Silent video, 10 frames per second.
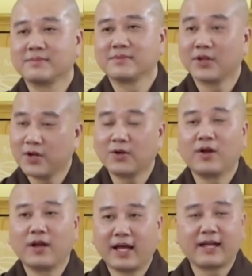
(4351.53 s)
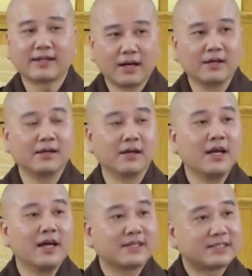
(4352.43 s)
Cái đó gọi là thân lực.
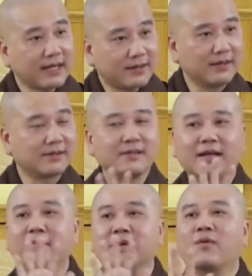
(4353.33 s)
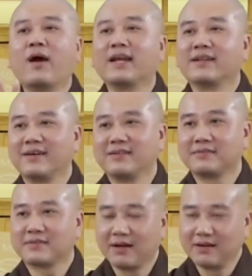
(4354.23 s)
Sắc lực là bên ngoài thôi,
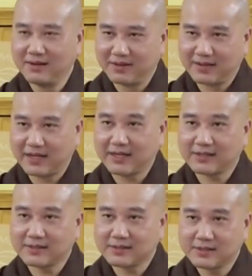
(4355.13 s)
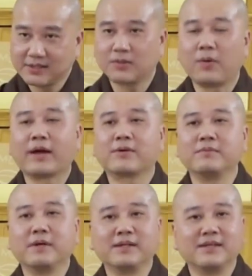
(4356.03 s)
thân lực là cái sức khỏe của
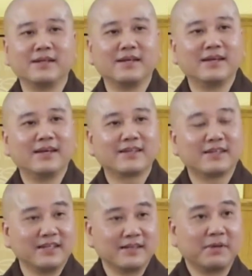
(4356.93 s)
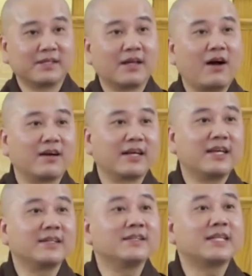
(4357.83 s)
mình. Cho nên mình thọ cái
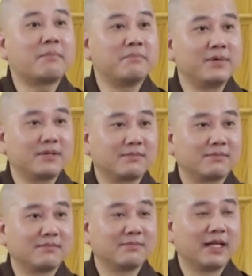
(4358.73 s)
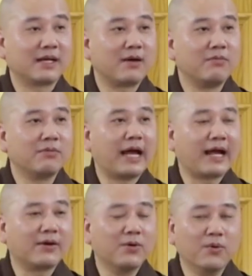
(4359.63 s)
giới thứ năm á, là không
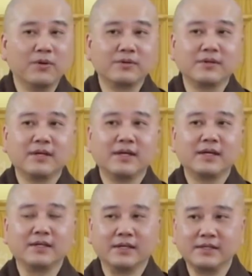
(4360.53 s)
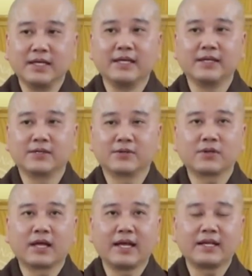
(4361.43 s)
ăn uống những gì có
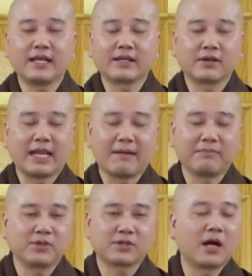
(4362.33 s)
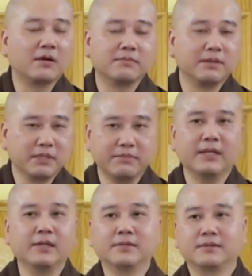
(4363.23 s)
thể làm cho thân mình bị
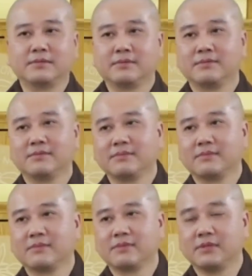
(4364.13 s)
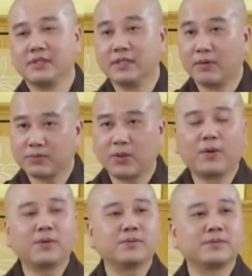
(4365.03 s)
bệnh, như độc tố.